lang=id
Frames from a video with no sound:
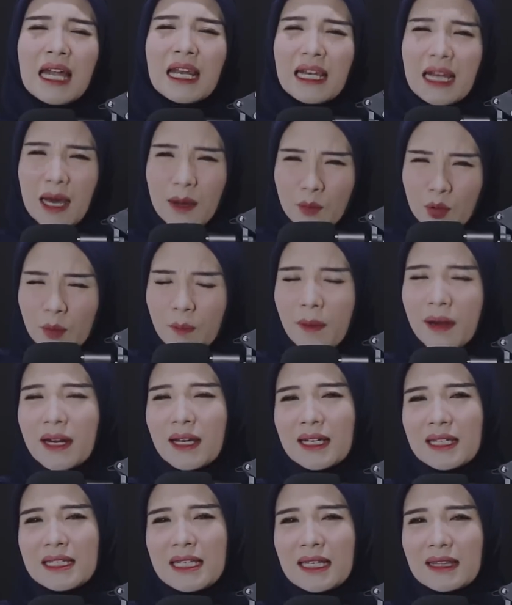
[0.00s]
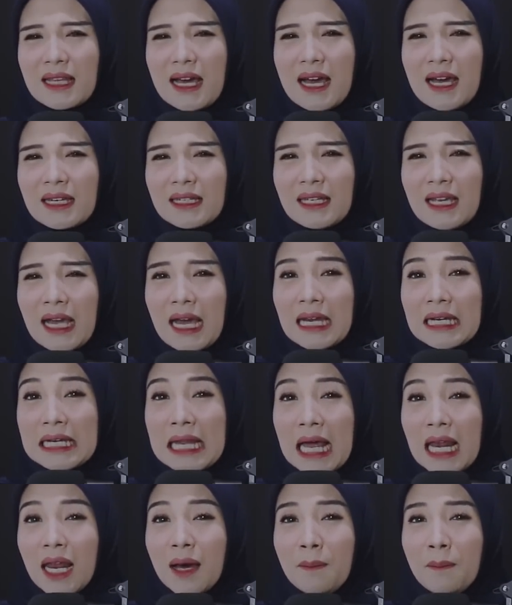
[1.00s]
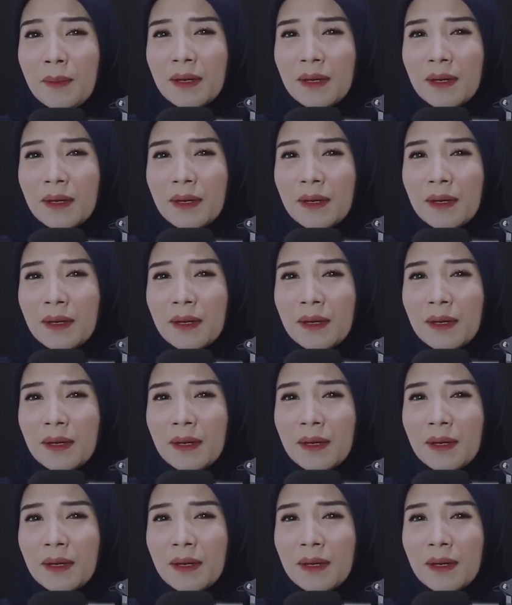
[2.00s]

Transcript: Namun pada kenyataannya dalam